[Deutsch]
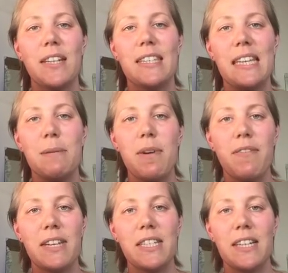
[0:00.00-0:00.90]
dass
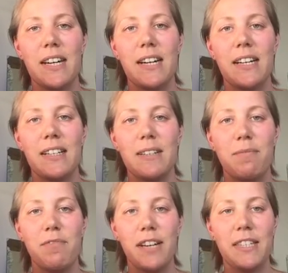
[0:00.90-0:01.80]
immer, wenn ich da
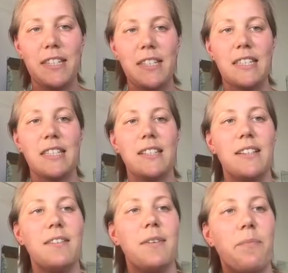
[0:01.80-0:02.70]
im Fernsehen
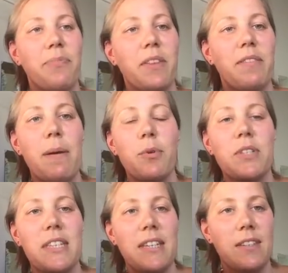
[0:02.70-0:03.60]
diese ähm, Werbung sehe,